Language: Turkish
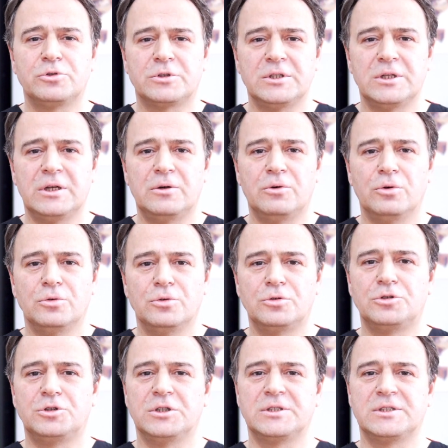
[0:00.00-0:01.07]
bu sıralar
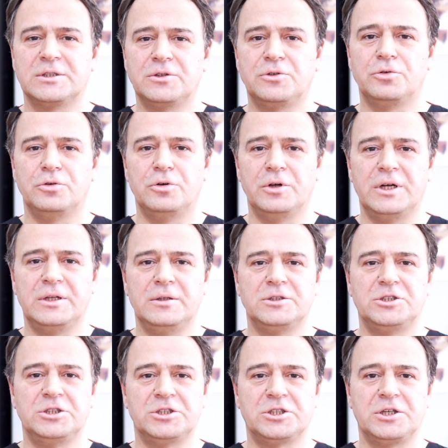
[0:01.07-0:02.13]
oldukça sık görülen
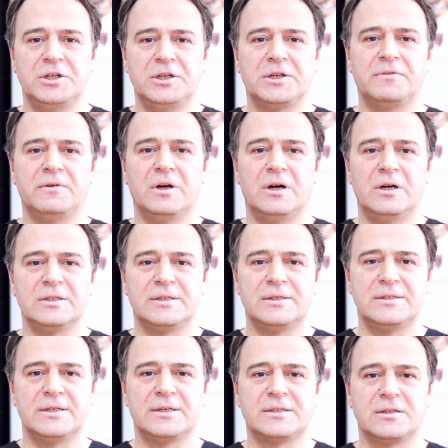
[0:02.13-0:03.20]
şişkinlik ve
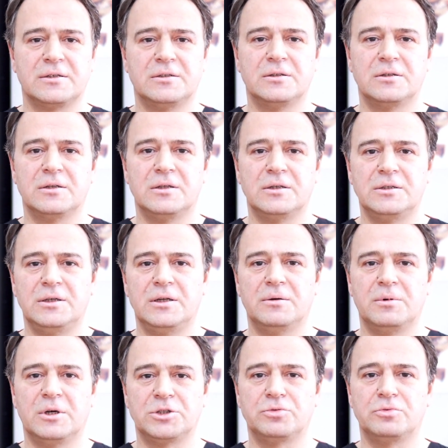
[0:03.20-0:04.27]
halsizlik
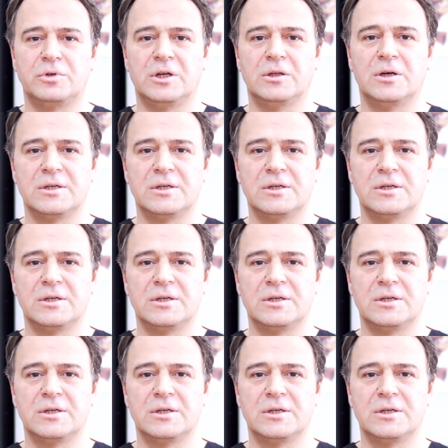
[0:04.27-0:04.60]
sıkıntılarıyla başvuran